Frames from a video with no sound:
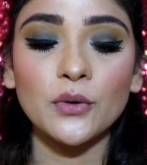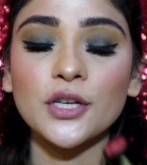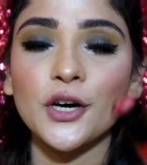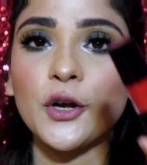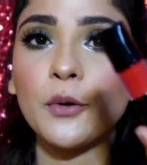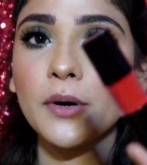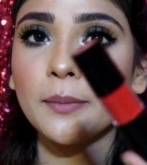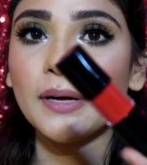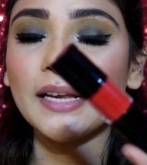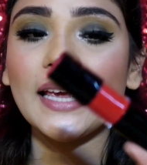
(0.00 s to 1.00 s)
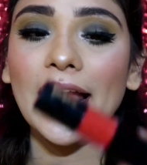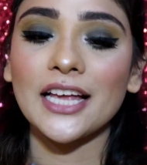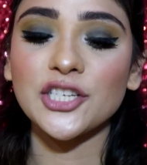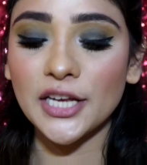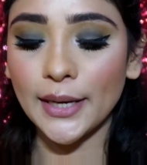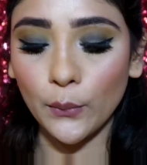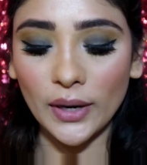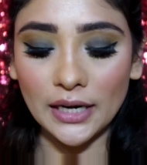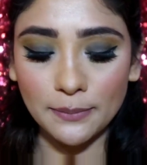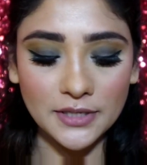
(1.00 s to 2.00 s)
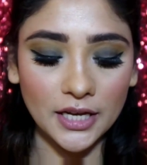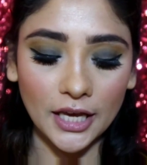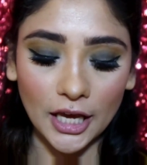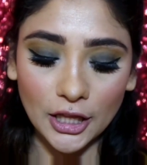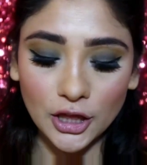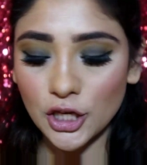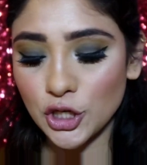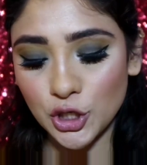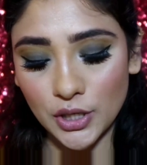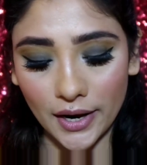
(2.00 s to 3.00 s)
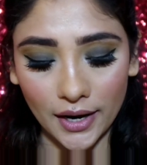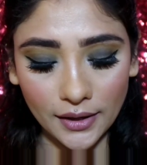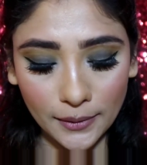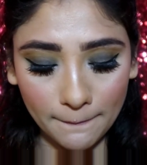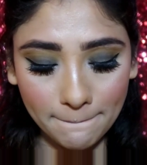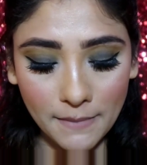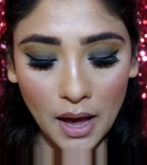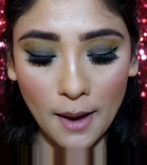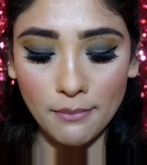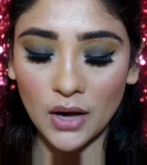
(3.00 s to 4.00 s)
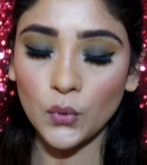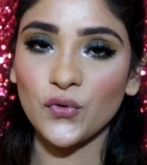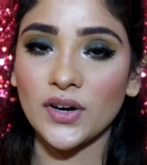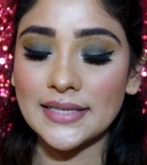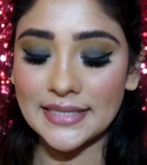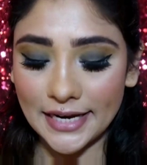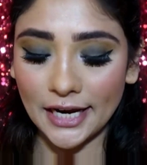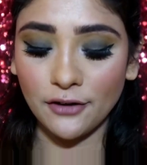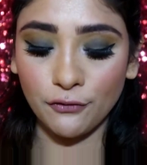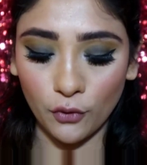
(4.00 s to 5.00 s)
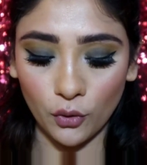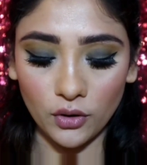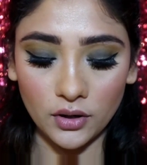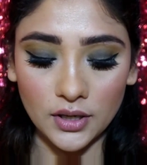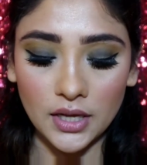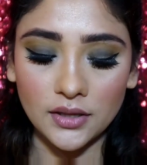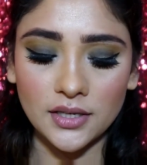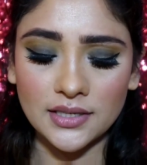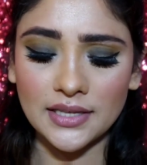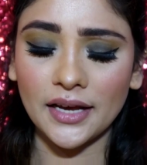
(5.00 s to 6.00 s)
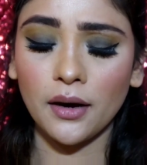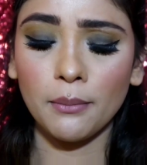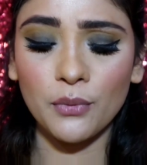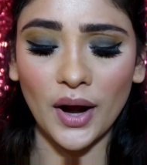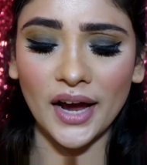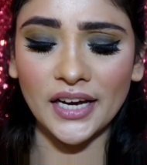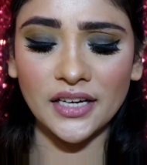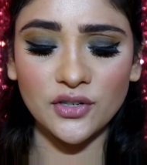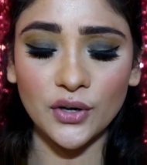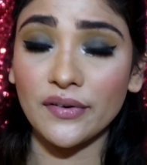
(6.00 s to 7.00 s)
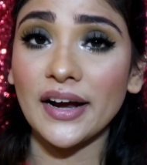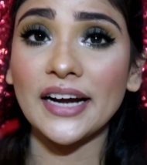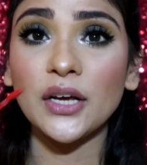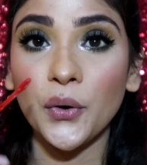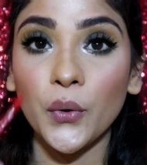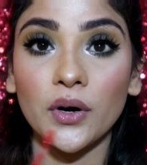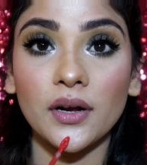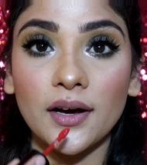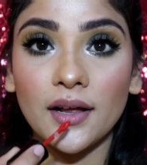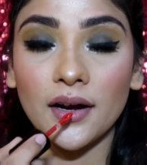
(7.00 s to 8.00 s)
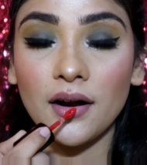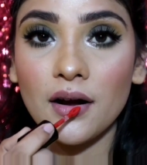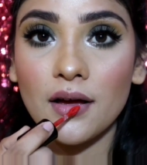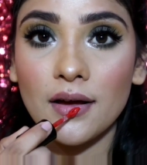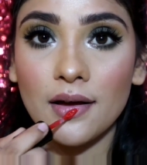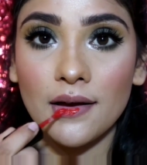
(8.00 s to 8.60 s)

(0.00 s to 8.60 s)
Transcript: यूज़ कर रही हूँ पर्पल की एच डी लिक्विड लिपस्टिक इन दी शेड माई फर्स्ट डेट फोर दिस इज़ लाइक अ ब्राइट रेड कोरल कलर